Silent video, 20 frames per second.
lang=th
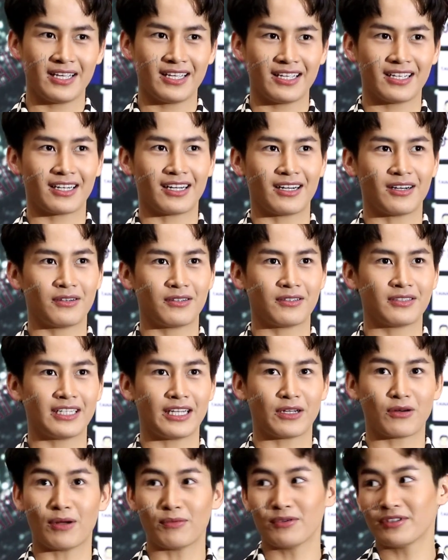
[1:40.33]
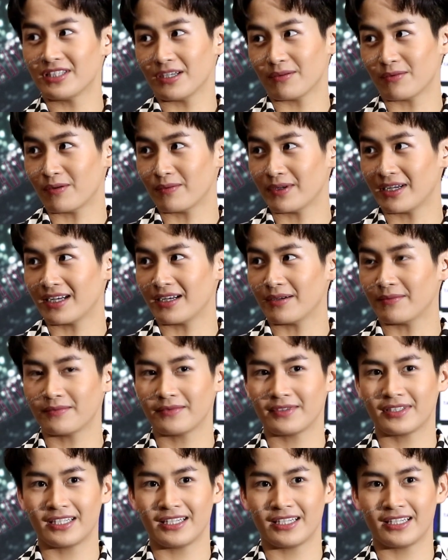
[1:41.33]
ที่เขาในความรู้สึกผมนะครับ
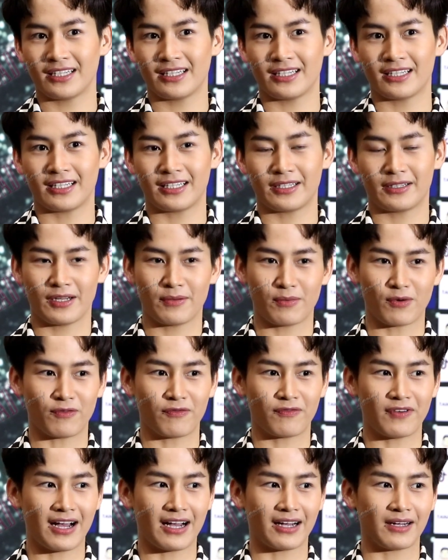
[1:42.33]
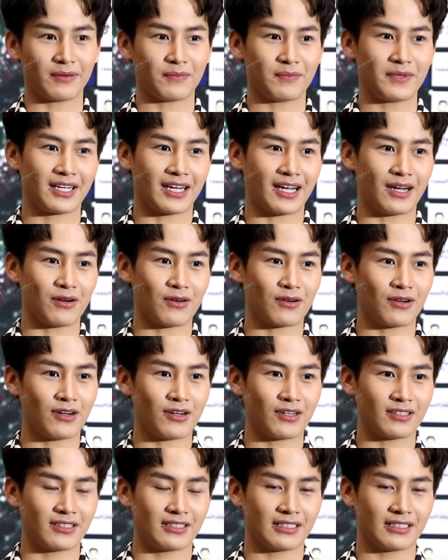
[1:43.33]
ที่ที่ผมฟังพี่เขาก็